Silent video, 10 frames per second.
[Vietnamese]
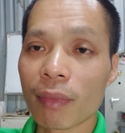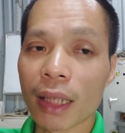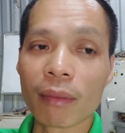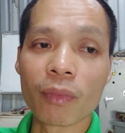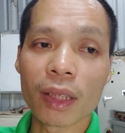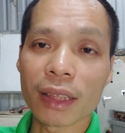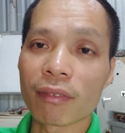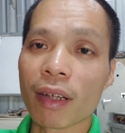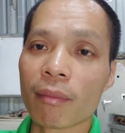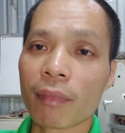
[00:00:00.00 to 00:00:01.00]
mà cần một cái
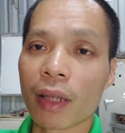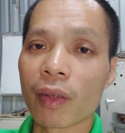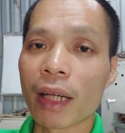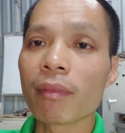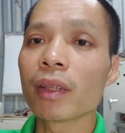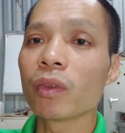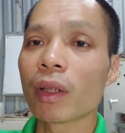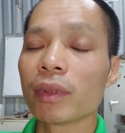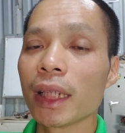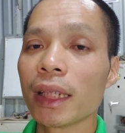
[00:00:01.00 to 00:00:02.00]
sản phẩm mà có thể đáp ứng nhu
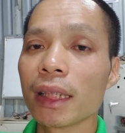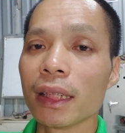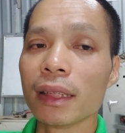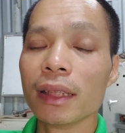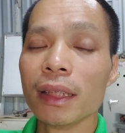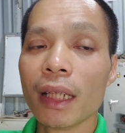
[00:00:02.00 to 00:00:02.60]
cầu trên ấy, thì